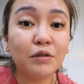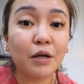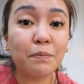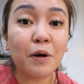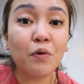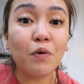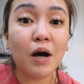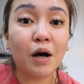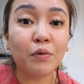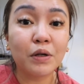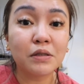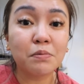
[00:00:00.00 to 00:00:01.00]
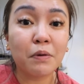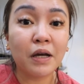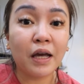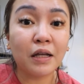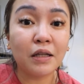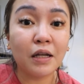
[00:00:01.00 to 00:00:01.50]
Nagpakuha ako ng
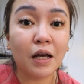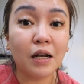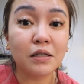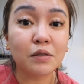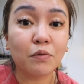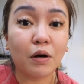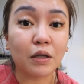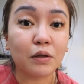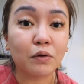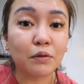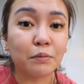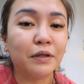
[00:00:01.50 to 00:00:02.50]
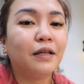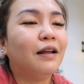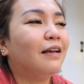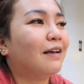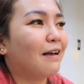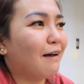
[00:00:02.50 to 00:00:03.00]
spaghetti na alas 4 ng
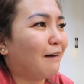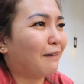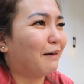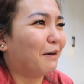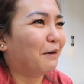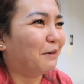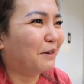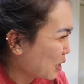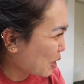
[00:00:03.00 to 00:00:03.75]
madaling araw.